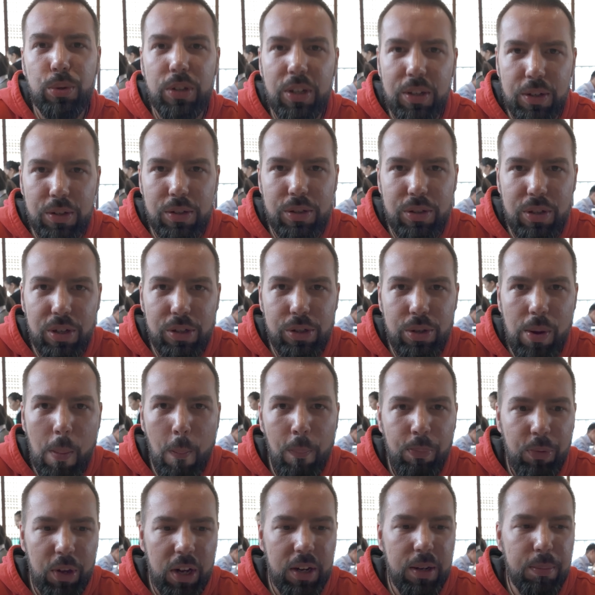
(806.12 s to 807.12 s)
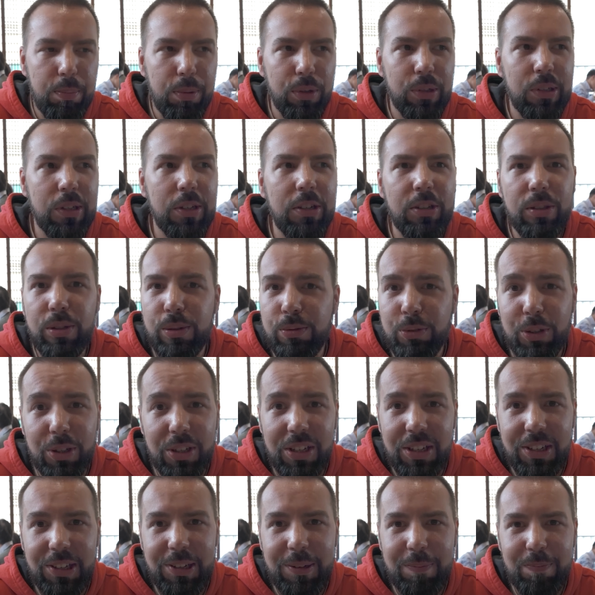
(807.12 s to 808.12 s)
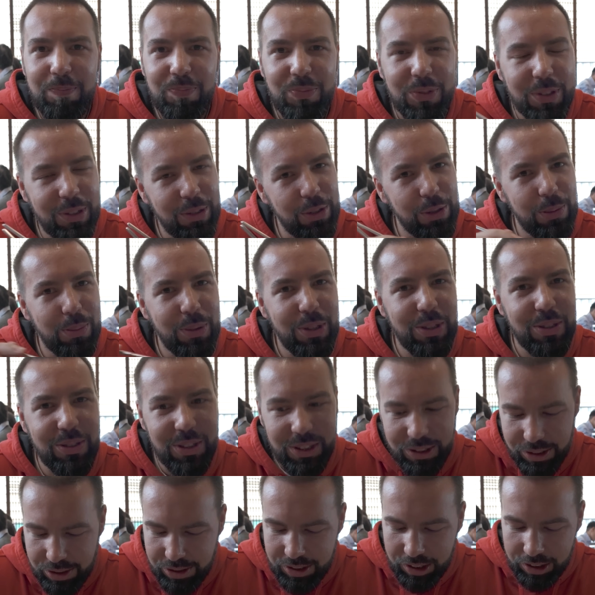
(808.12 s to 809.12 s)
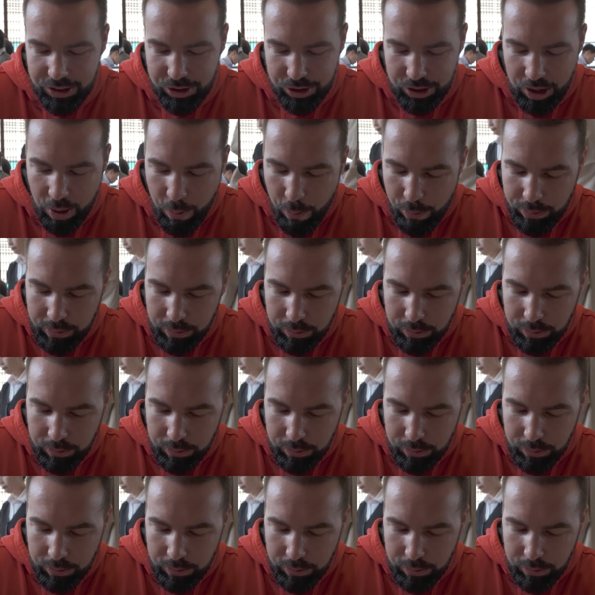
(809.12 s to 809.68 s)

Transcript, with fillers: czuję ostrość, ale po tygodniu w Korei to już mi nic nie straszne.